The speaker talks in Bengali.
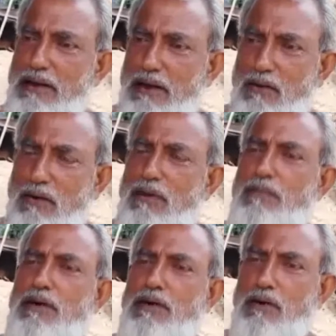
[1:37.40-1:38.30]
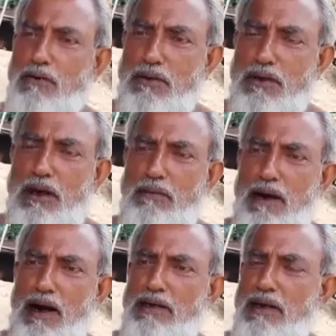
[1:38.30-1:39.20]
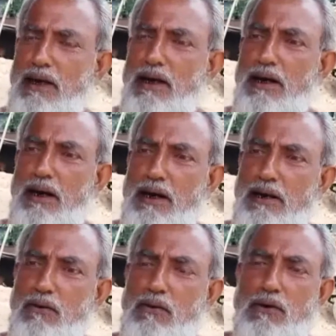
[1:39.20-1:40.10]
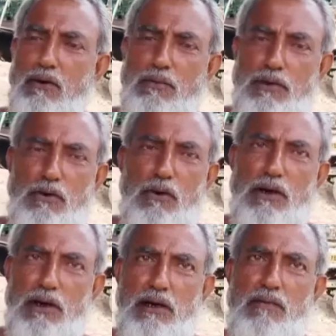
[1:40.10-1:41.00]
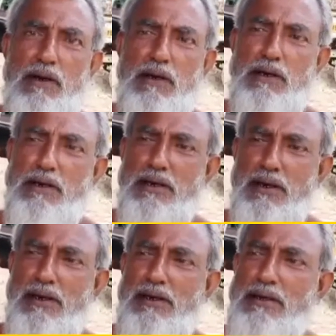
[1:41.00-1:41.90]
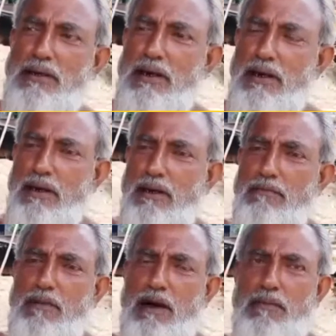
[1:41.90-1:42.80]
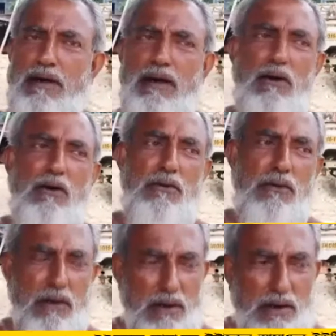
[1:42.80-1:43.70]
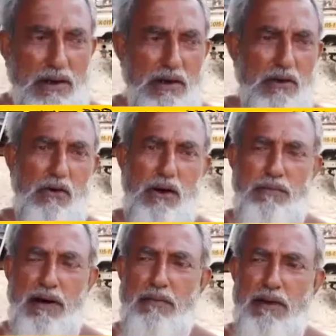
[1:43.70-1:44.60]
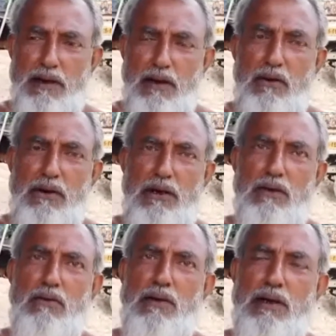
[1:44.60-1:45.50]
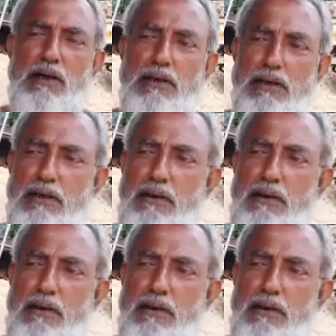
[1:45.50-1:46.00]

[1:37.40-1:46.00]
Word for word: এখন আমরা ব্রিজের উপরে দেওয়া বাইক সাইকেল গাড়ি গুড়ি সব কিছু লয়ে যাইতে পারতে আছি মাল হ্যাঁ কৃষকরা মাল মাতা লয়ে যাইতে পারতে আছে